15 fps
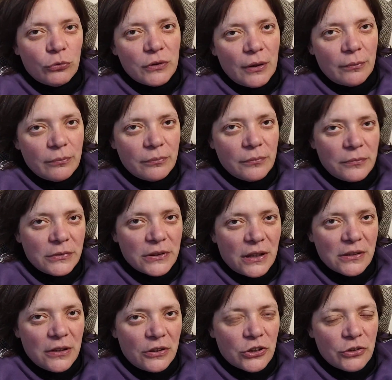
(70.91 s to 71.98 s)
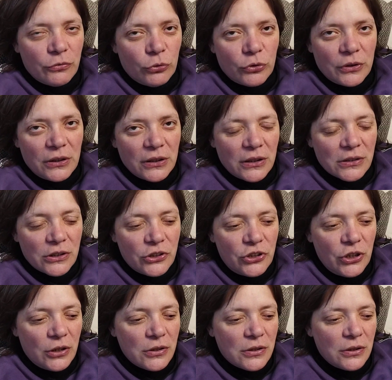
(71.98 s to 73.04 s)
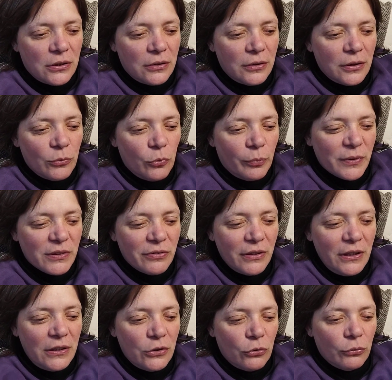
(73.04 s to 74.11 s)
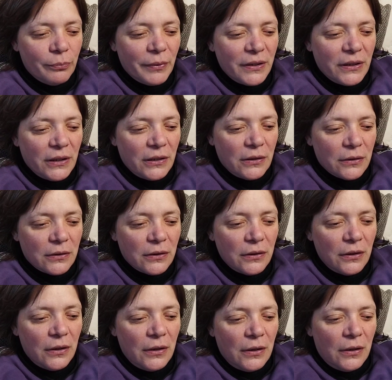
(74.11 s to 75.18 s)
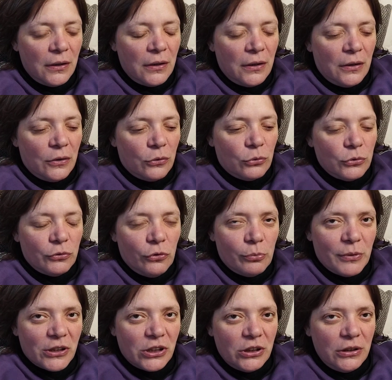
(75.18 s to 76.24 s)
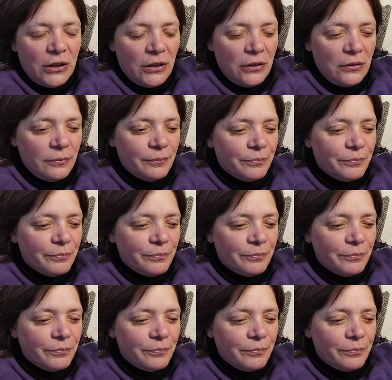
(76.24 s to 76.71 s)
Он там, сказал, живет где-то за час. Ему ну, позвоните, он подъедет. У него машина.